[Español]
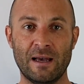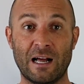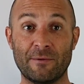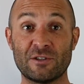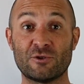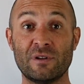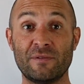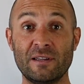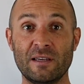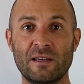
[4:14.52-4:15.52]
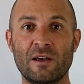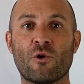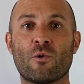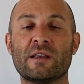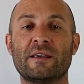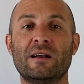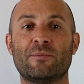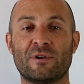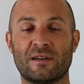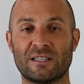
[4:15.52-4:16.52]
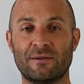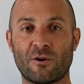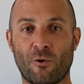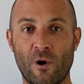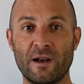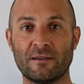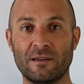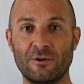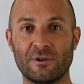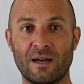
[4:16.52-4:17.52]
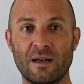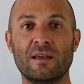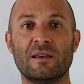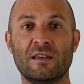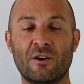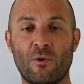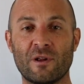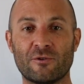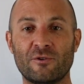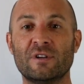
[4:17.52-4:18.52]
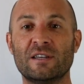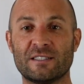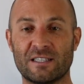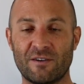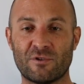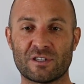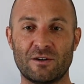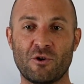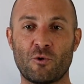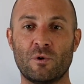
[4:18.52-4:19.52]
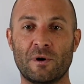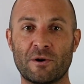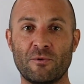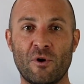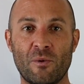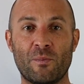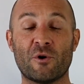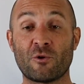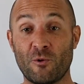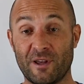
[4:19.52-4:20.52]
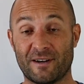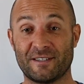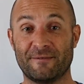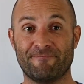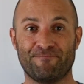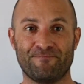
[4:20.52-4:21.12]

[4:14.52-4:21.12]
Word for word: Al ver su NFT, cualquiera podrá saber cuán activo está y cuánto se ha esforzado el jugador por cuidarse.